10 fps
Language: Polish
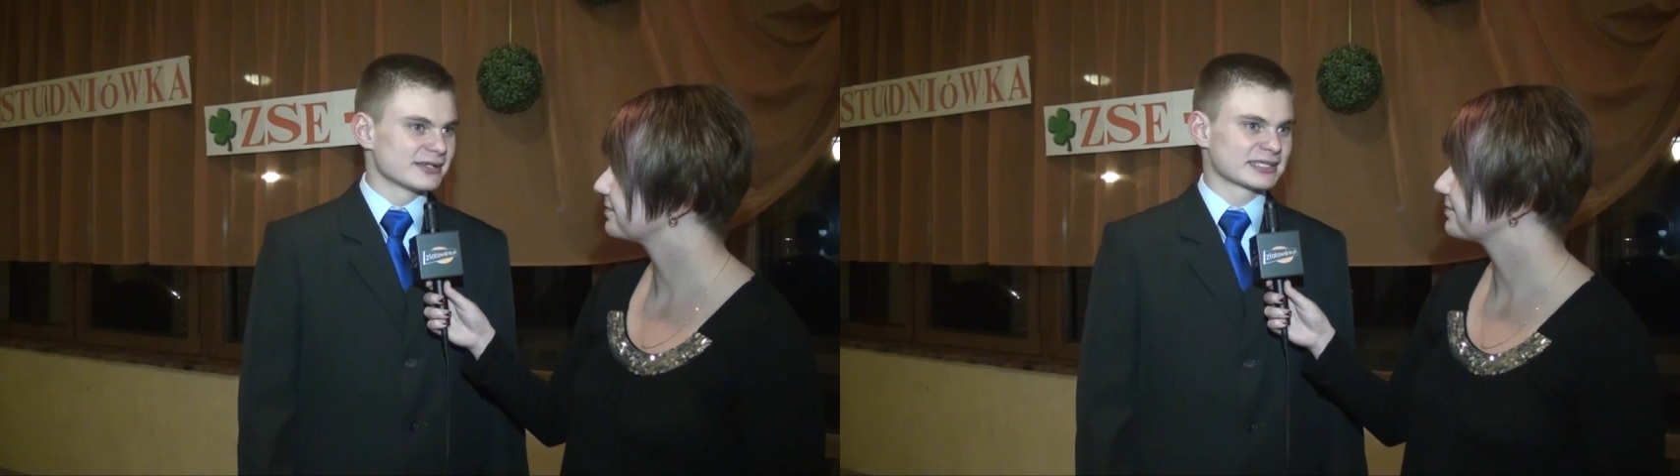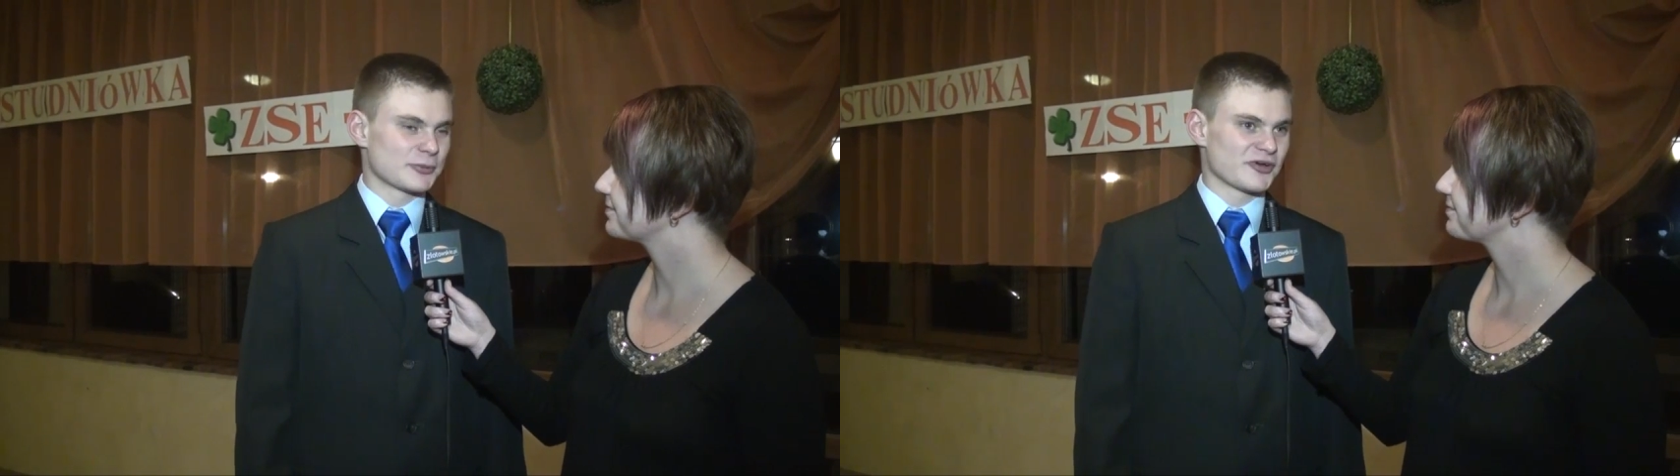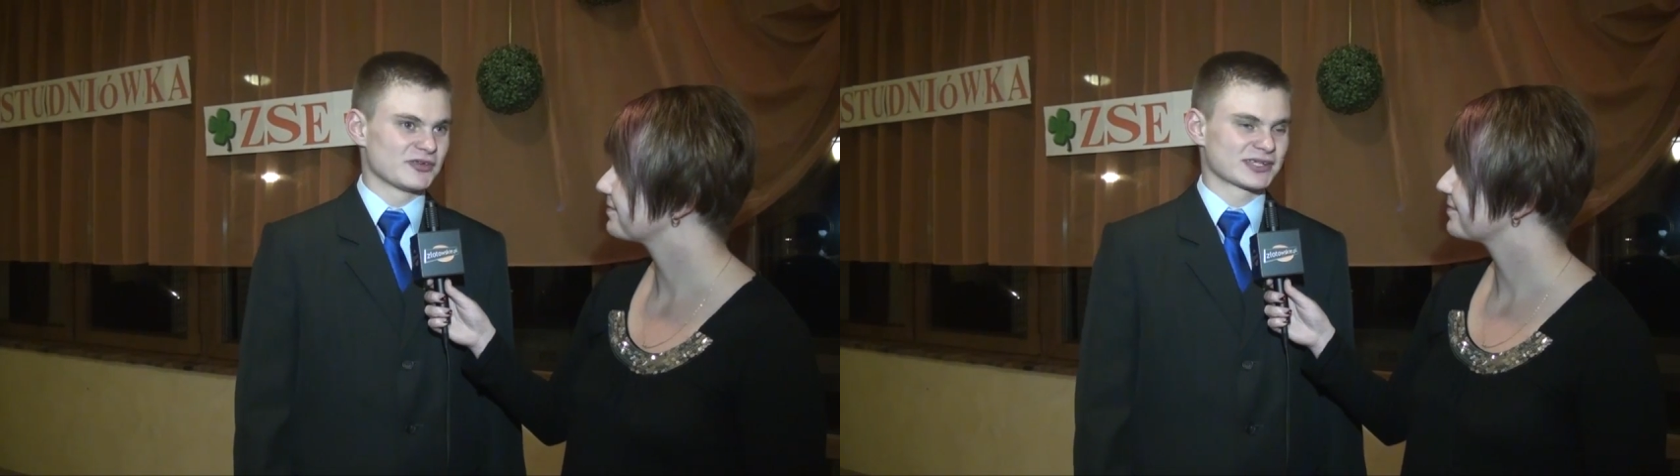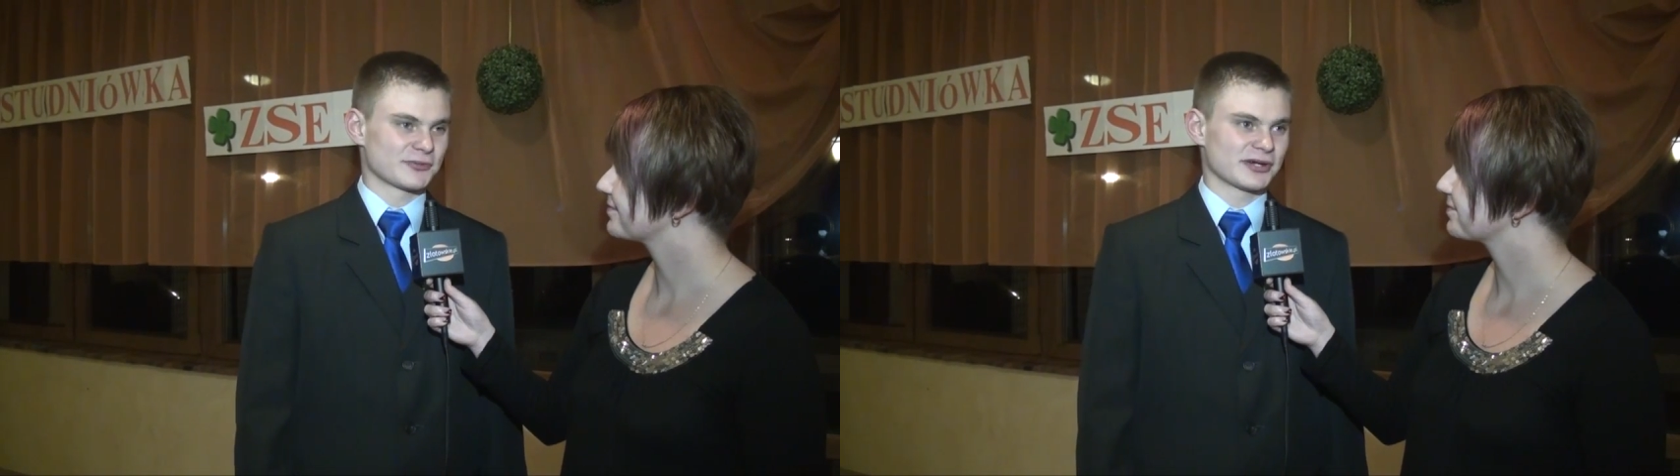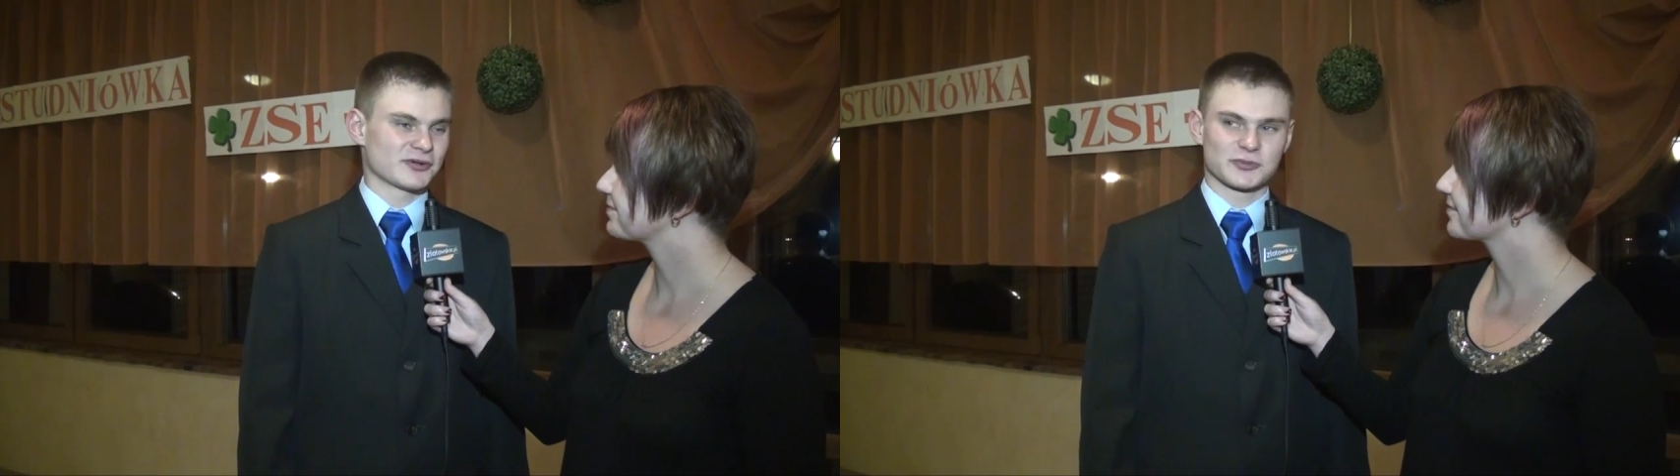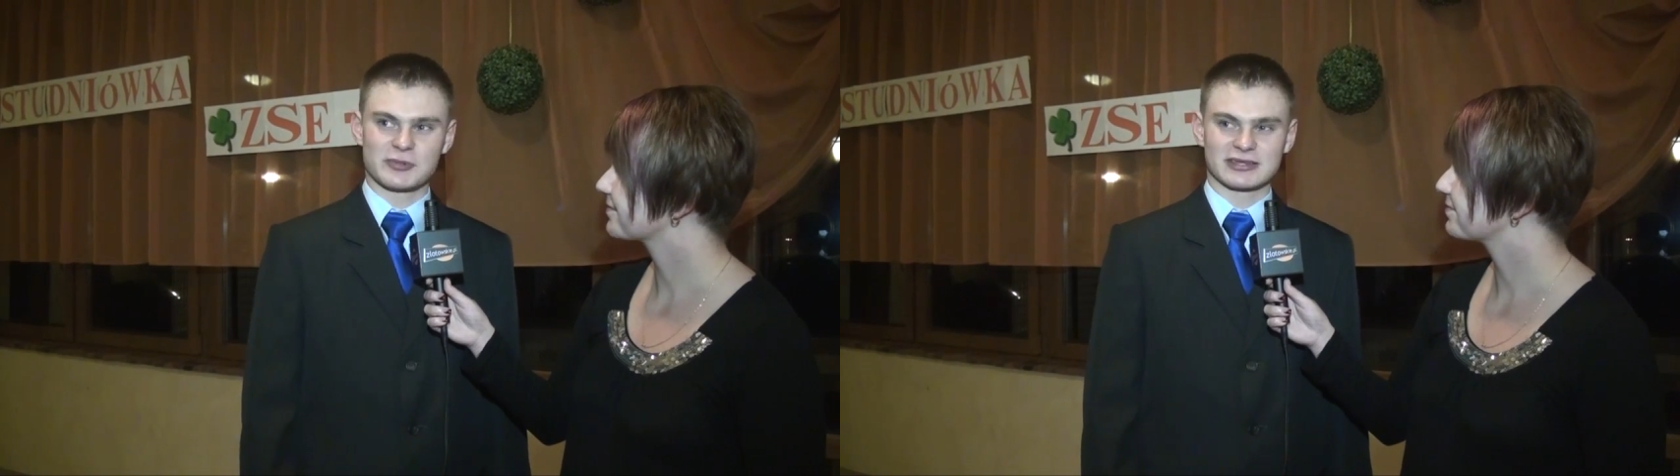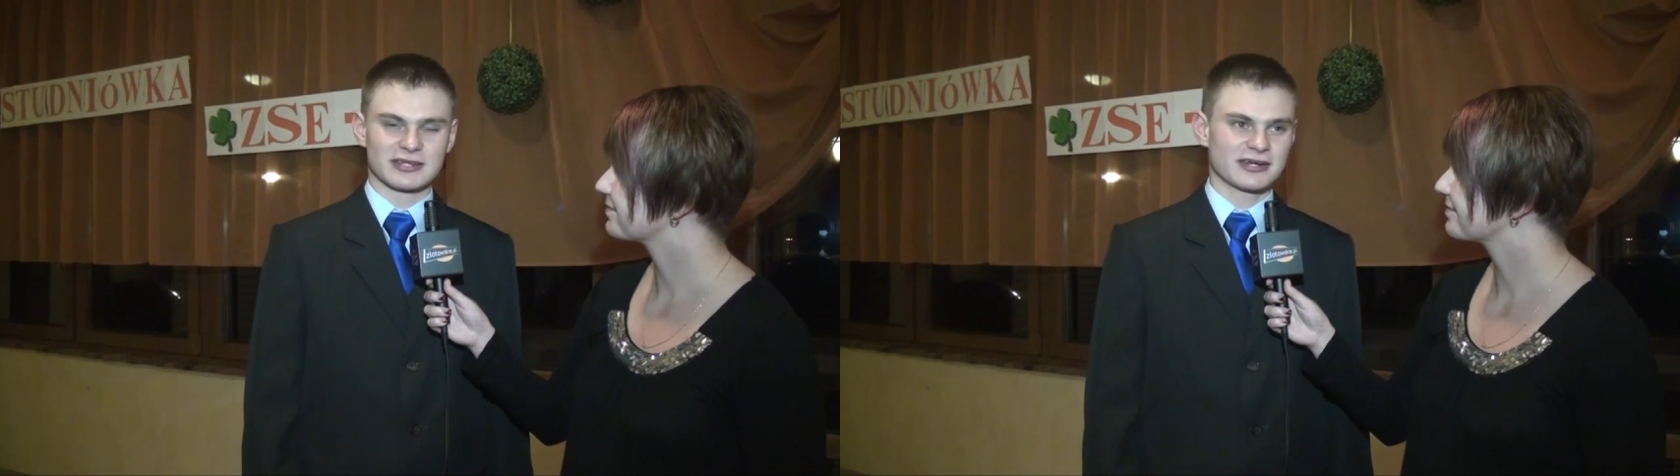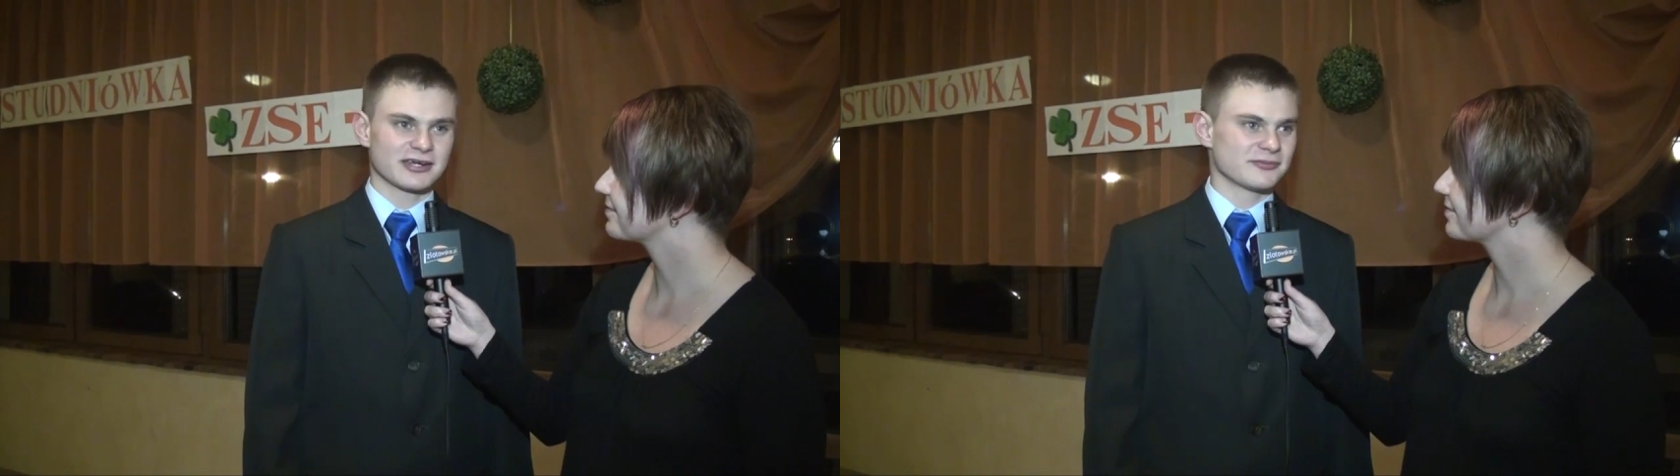zapewnić sobie jakąś
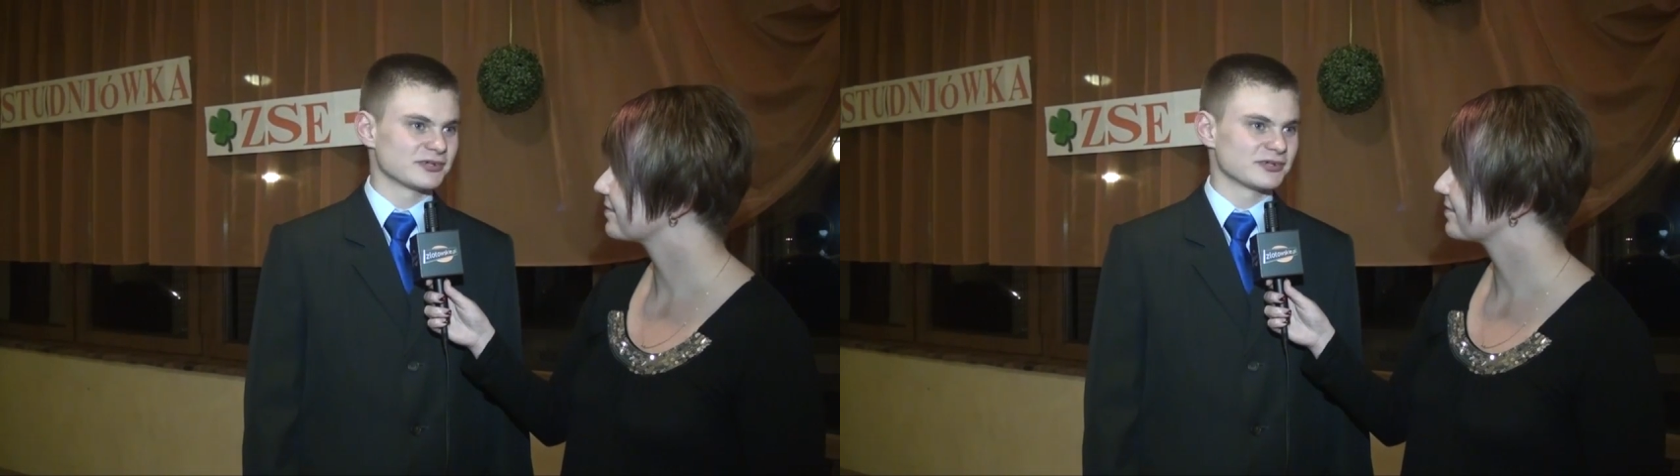partnerkę,